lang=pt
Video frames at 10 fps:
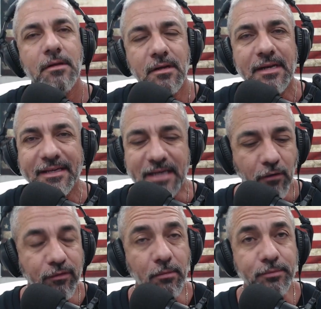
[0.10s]
Legal.
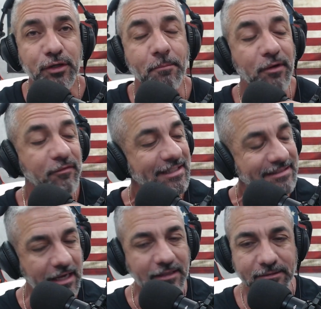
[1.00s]
Vamos
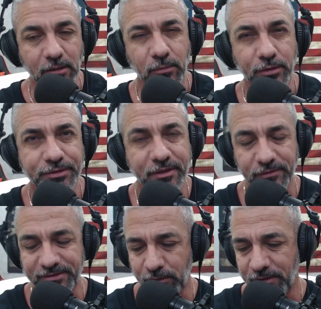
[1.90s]
aproveitar então, Maurício, que
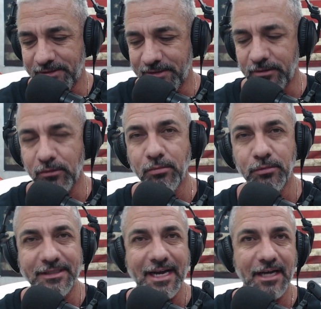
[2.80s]
você é conhecido na
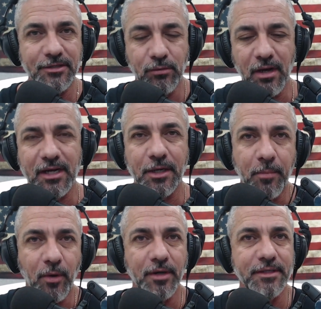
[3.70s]
comunidade com a
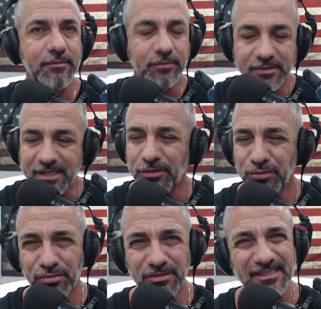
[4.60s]
CarPoint, você
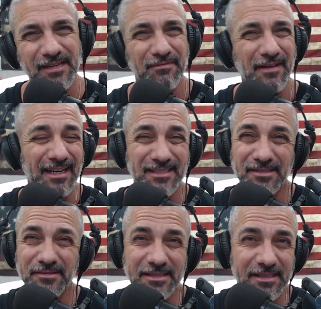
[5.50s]
ajuda, você fala, às
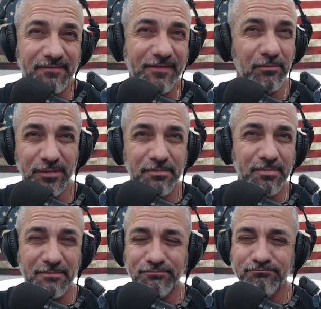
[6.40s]
vezes você fala muito de
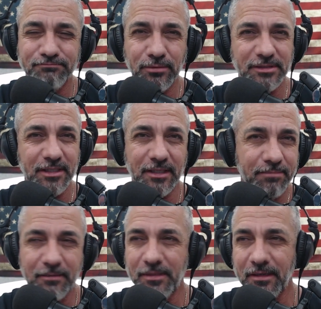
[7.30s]
baboseira aqui
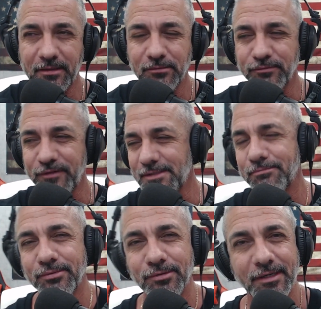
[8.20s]
pra mim lá no
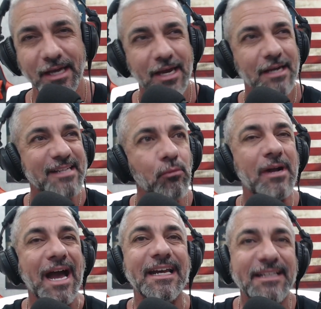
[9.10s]
Facebook. Você é um
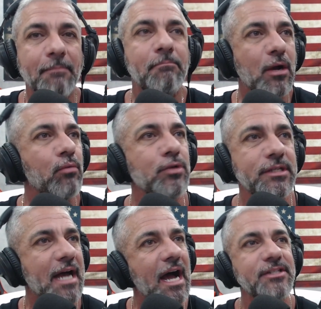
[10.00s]
cara que tá na
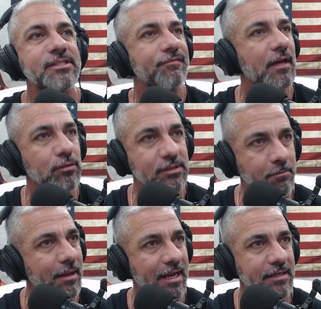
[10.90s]
comunidade, você fala o que você
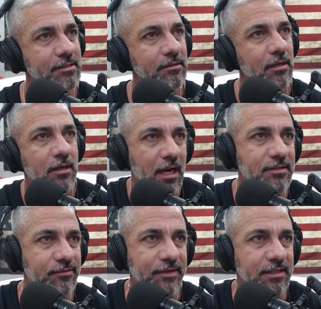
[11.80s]
pensa,
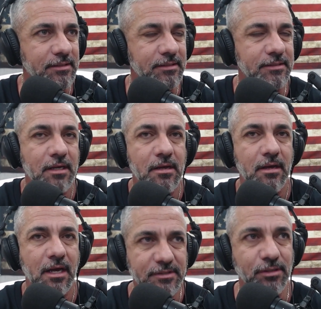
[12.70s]
às vezes.
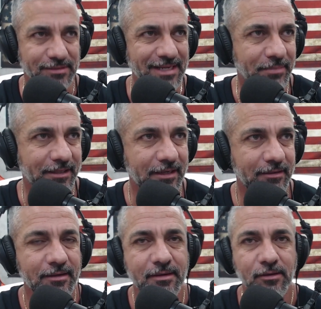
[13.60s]
Às vezes não, sempre, né?
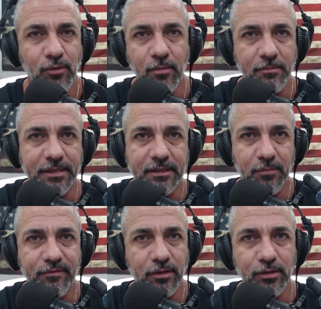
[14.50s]
Como a mim também,
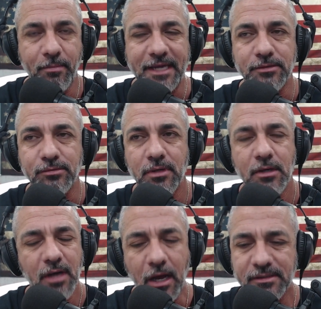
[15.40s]
eu falo o que eu penso.
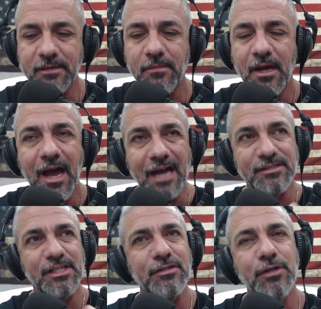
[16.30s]
Aí você, aí
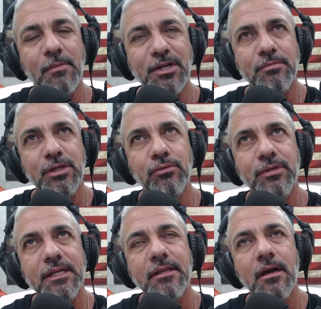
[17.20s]
você deu uma
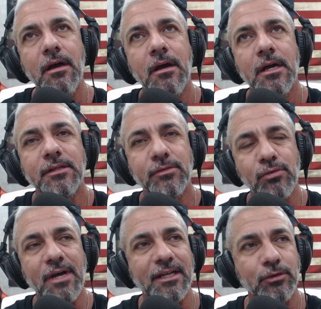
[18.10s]
diminuída. Então você é um
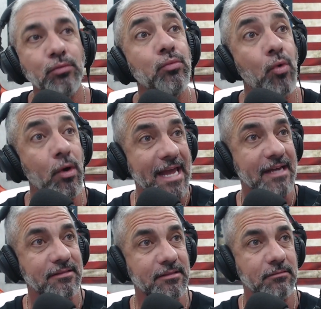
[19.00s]
cara que todo mundo
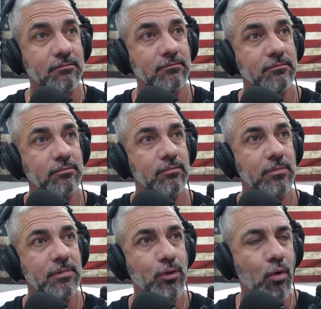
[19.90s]
conhece.
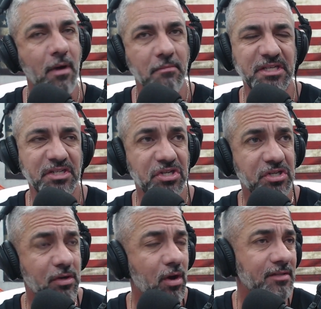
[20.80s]
E como a mim, tem gente
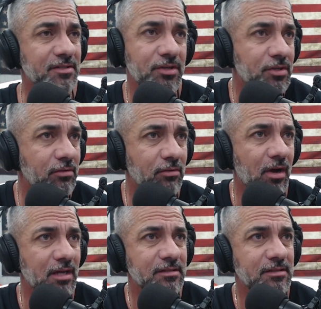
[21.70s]
que gosta, gente que não
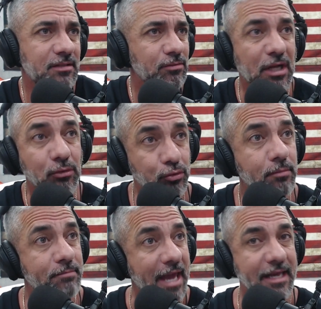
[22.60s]
gosta, e tá tudo
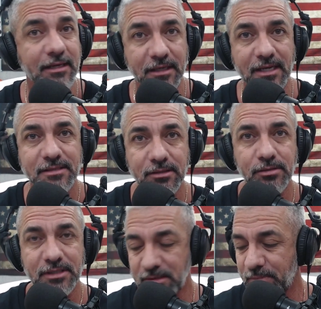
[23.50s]
bem. Graças a Deus
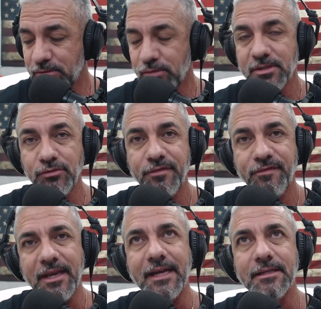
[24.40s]
que as pessoas são
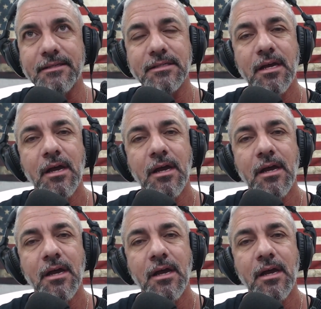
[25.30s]
diferentes.